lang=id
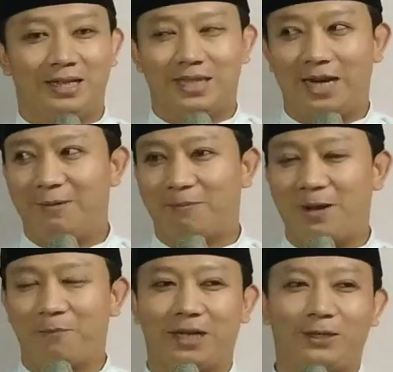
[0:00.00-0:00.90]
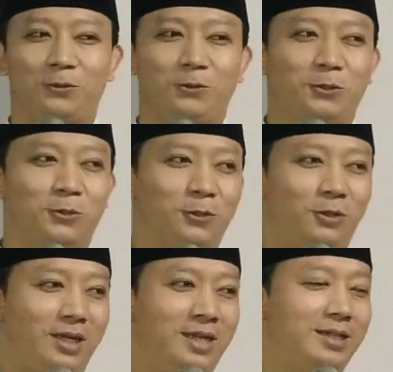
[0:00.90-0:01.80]
Dari malam
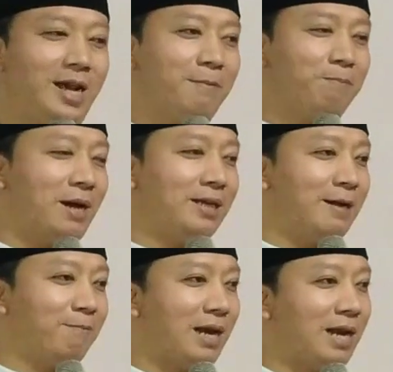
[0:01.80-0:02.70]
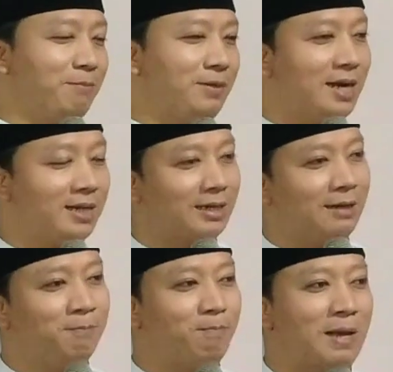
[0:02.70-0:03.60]
ketujuh hingga pada malam yang
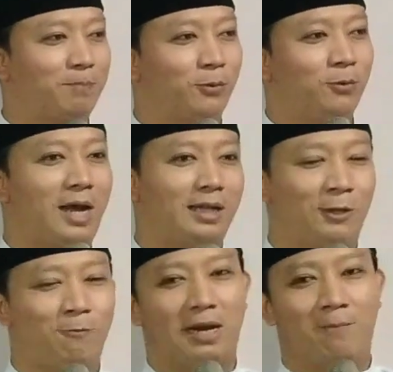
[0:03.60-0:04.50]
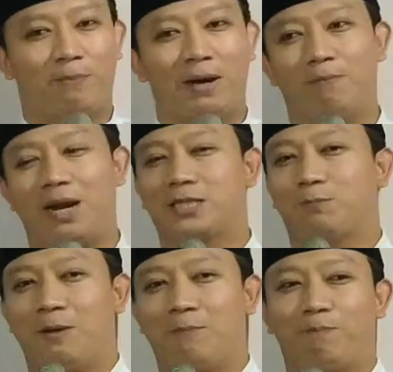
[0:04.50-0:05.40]
ke-40 atau malam
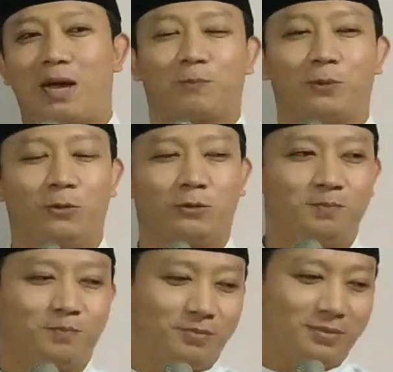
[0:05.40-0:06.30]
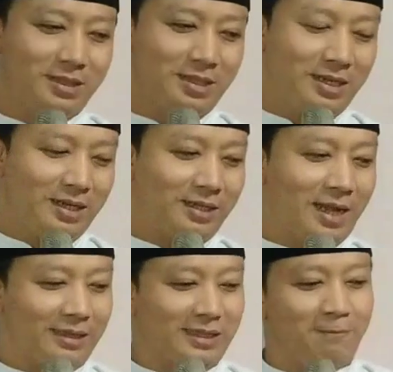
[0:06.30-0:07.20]
14, malam 40
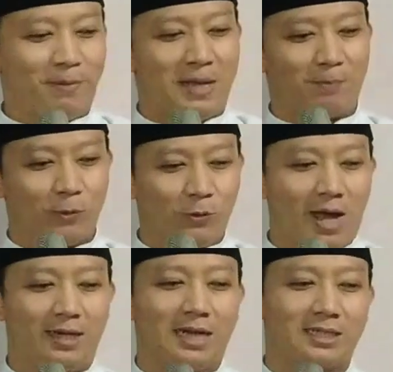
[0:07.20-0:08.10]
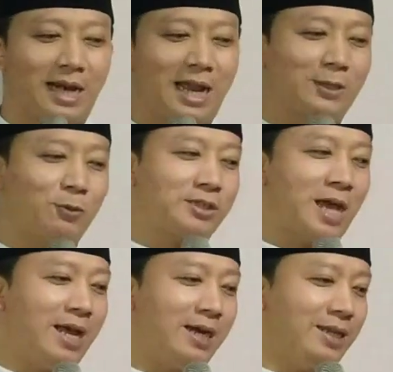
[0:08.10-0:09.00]
Nanti 40 ada 100
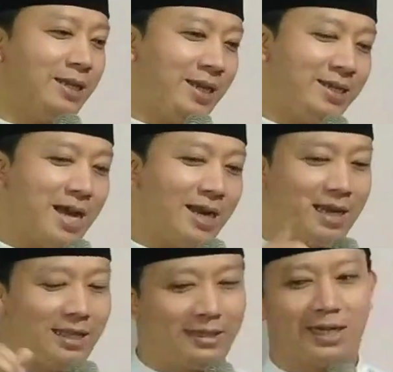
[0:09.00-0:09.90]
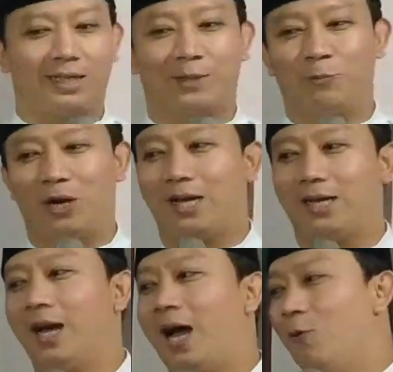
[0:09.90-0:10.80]
hari hingga nanti ketemu
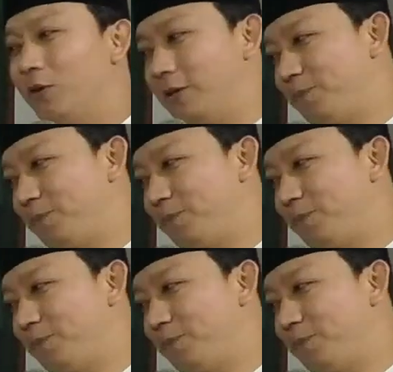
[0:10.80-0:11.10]
lagi haul